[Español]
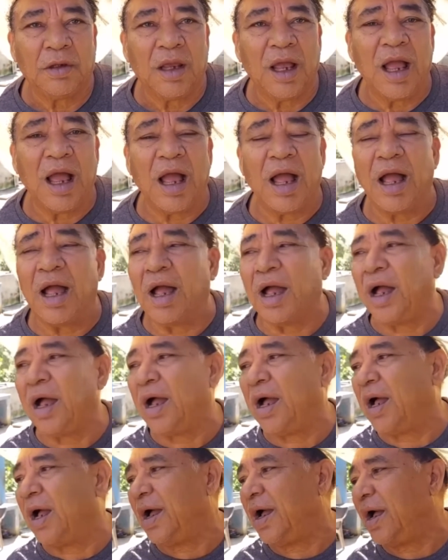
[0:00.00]

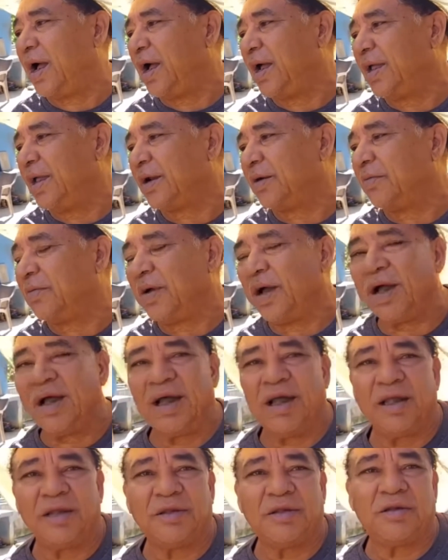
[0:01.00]
¡Ah,
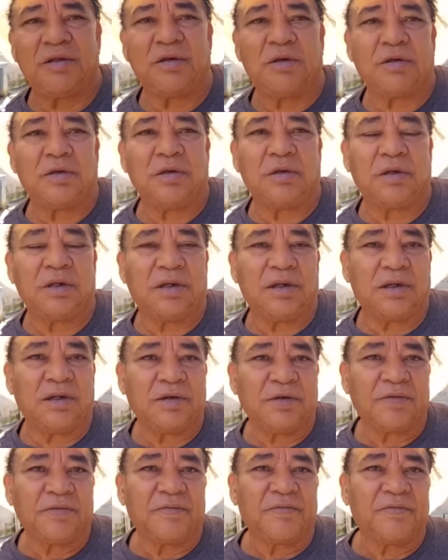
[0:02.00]
hermano. Le gusta jugar
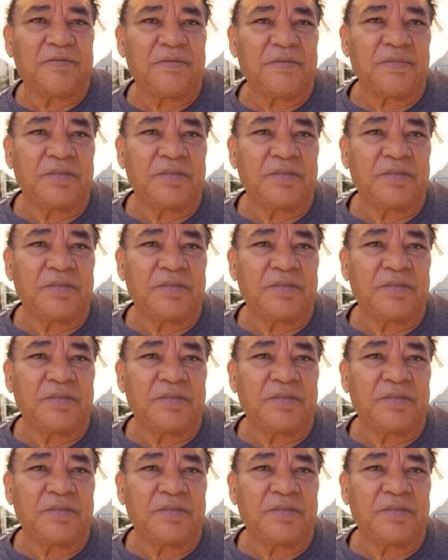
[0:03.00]
con Dios.